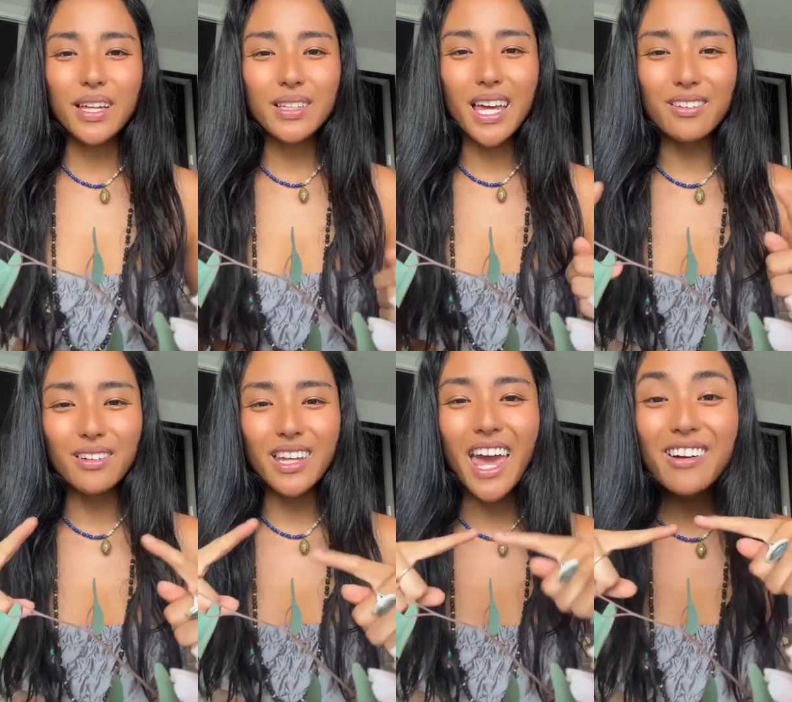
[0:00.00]
なあ
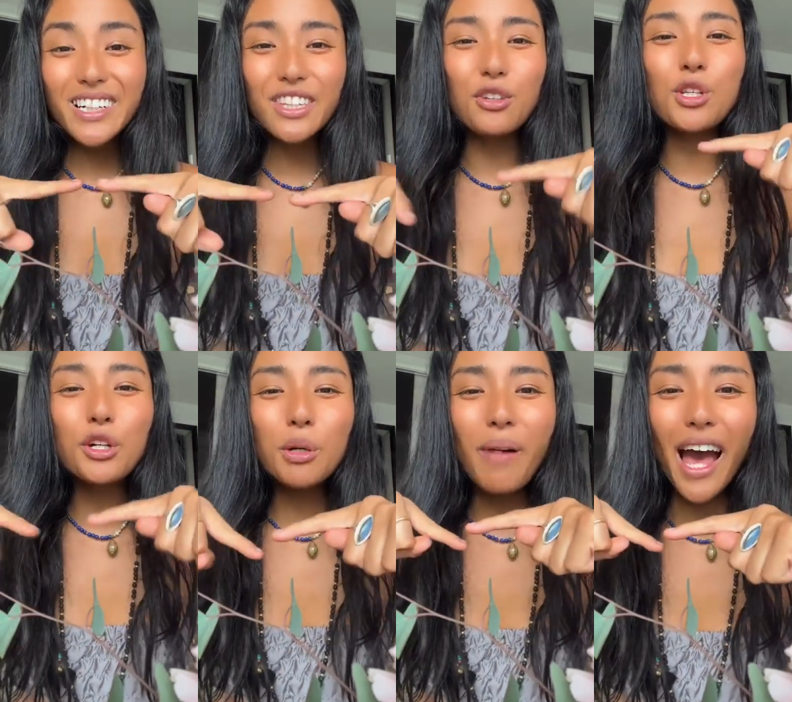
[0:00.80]
の英語だと
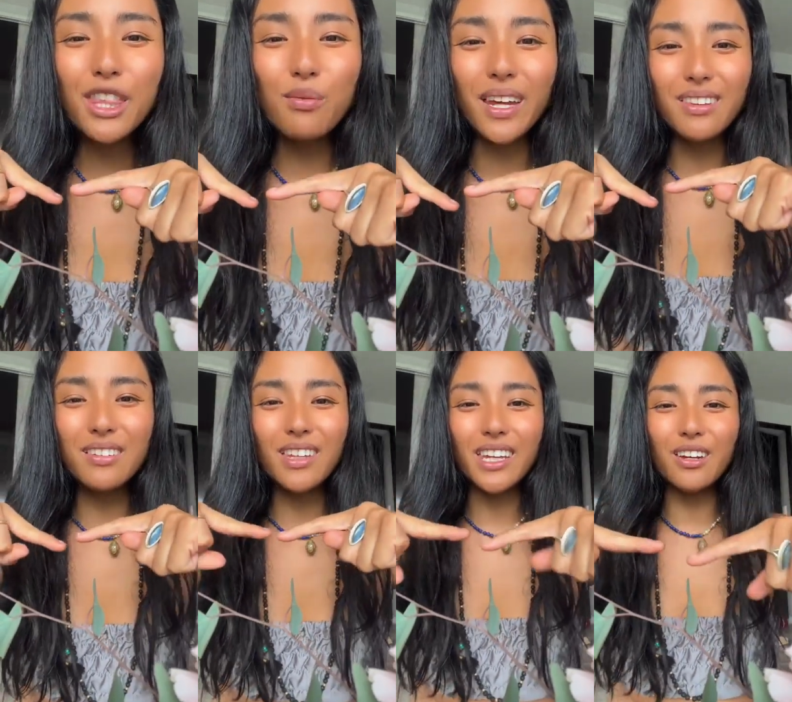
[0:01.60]
ニューロパスウェイって
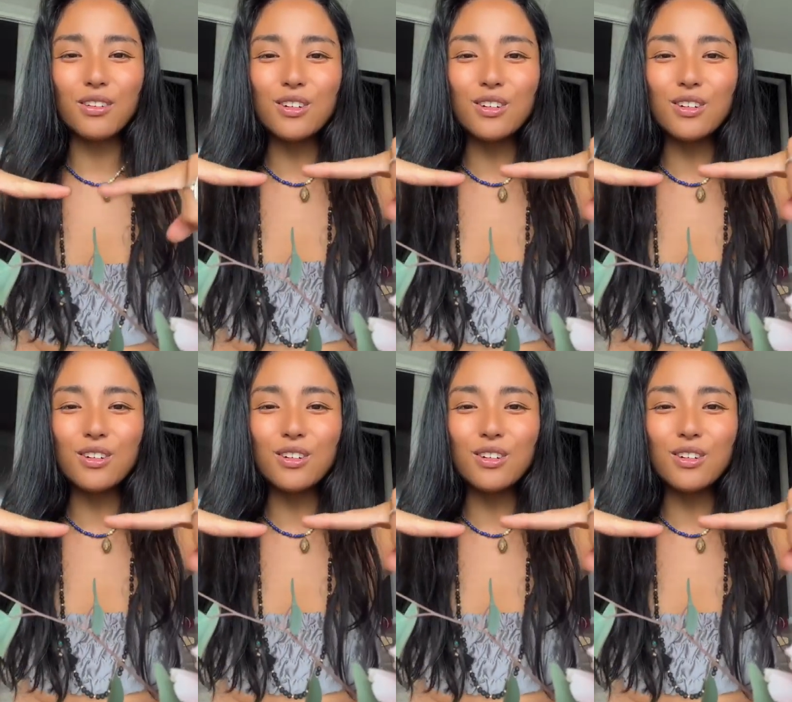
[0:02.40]
言うんだけど、